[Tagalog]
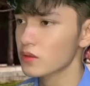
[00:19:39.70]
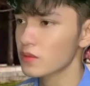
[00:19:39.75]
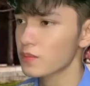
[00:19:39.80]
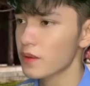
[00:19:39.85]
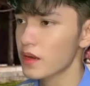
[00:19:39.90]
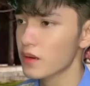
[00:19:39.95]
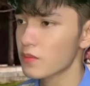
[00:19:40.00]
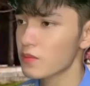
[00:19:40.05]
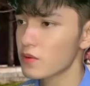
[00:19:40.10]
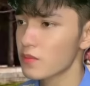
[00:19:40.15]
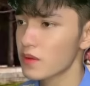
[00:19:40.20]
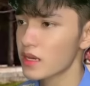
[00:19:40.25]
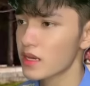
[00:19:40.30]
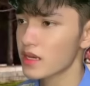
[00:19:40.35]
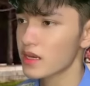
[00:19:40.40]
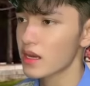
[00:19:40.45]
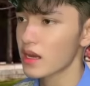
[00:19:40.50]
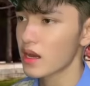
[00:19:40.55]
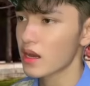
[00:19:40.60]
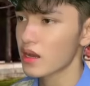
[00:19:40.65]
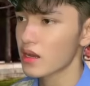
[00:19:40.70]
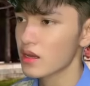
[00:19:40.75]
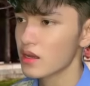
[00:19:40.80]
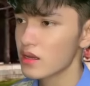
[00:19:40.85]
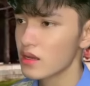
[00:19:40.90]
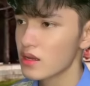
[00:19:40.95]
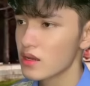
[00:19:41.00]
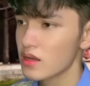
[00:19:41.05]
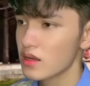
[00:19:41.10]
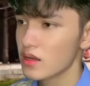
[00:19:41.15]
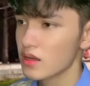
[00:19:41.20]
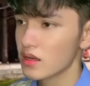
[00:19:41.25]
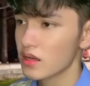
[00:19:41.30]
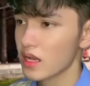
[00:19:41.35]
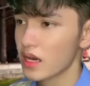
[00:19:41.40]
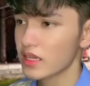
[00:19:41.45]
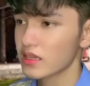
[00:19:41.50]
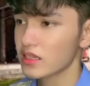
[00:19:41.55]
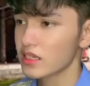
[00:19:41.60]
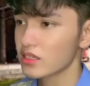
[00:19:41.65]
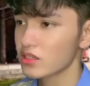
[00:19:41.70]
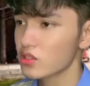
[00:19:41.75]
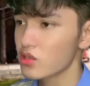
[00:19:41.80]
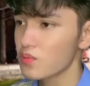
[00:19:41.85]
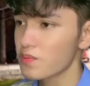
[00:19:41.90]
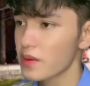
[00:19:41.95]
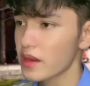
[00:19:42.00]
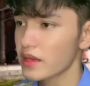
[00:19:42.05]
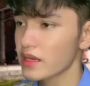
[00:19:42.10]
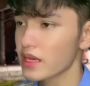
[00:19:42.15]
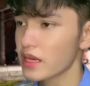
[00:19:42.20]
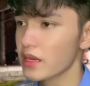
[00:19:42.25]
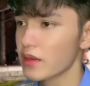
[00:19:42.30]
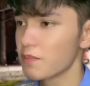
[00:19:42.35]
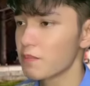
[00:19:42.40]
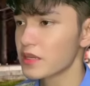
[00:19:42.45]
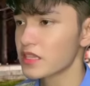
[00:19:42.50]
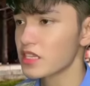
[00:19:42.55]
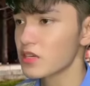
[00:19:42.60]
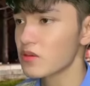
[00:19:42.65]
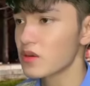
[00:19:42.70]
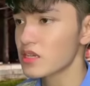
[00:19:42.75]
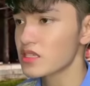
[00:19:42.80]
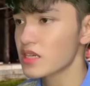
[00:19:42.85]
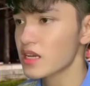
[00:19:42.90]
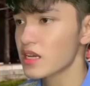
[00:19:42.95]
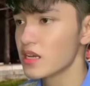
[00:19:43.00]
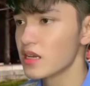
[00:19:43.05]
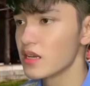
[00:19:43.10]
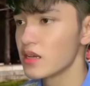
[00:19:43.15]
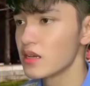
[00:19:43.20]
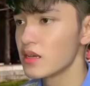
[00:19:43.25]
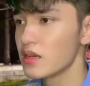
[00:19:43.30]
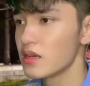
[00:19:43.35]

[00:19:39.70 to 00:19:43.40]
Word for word: ko to para bumalik ka. Lahat ng to, peke. Pati yung kasal.